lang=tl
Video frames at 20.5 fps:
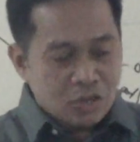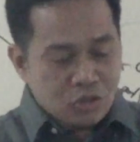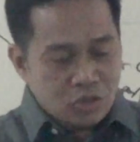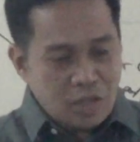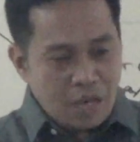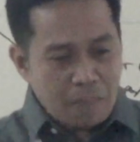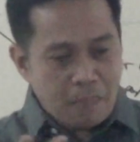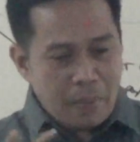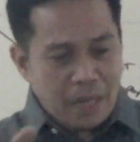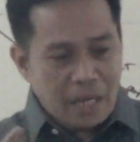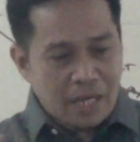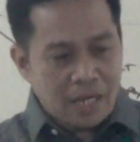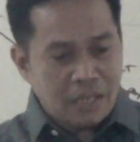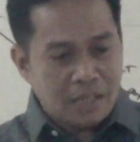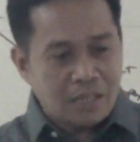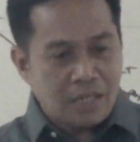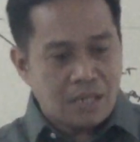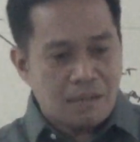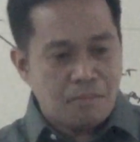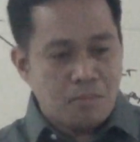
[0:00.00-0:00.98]
So
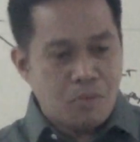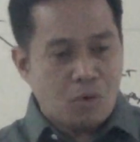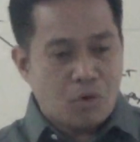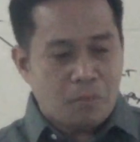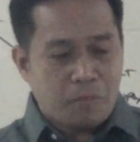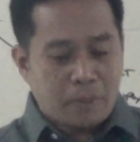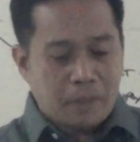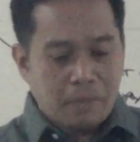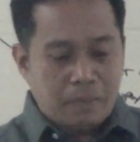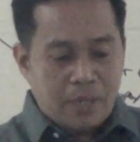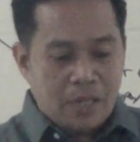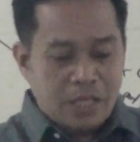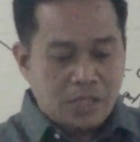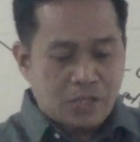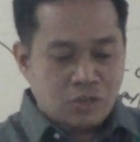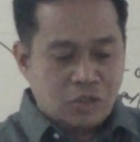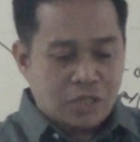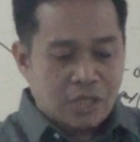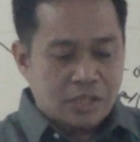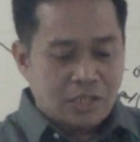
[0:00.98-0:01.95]
napakaganda ng Book of Revelation